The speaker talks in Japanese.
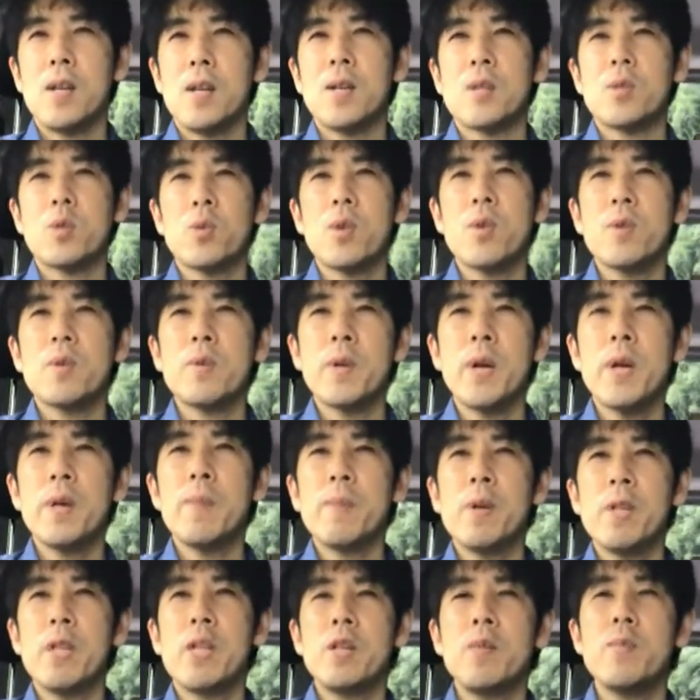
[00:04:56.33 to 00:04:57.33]
えそれぐらい
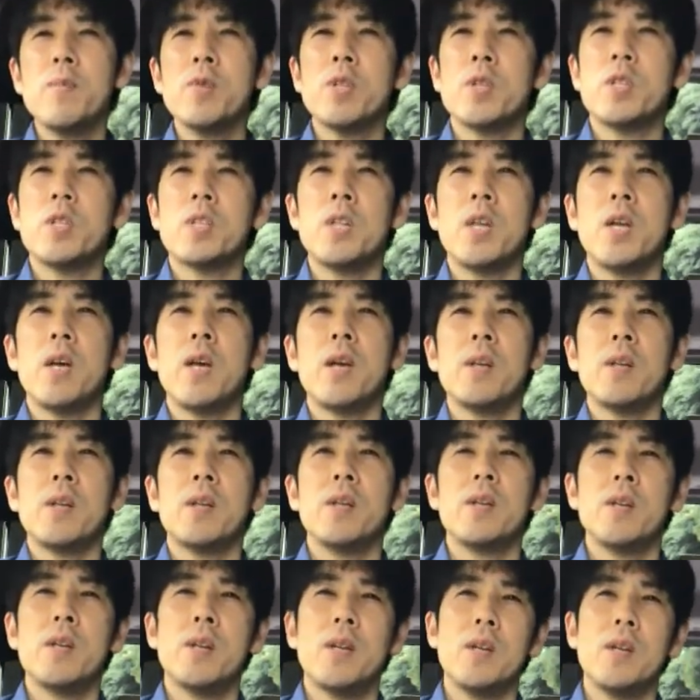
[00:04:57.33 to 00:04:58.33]
までにもですね、え
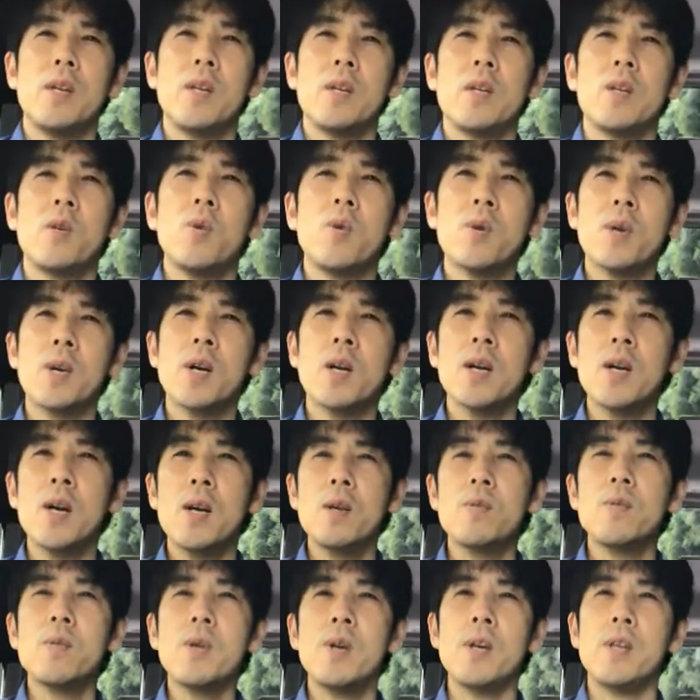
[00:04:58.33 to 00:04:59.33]
4日
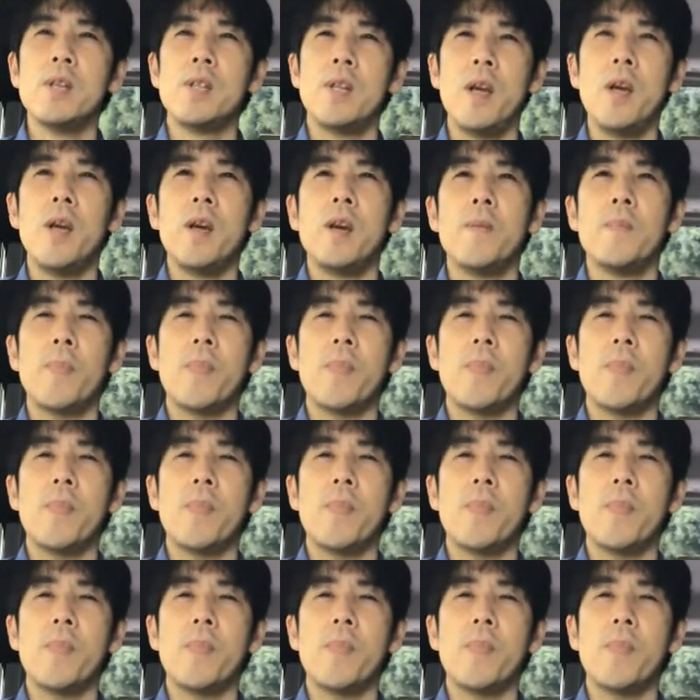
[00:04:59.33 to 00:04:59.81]
間ぐらいで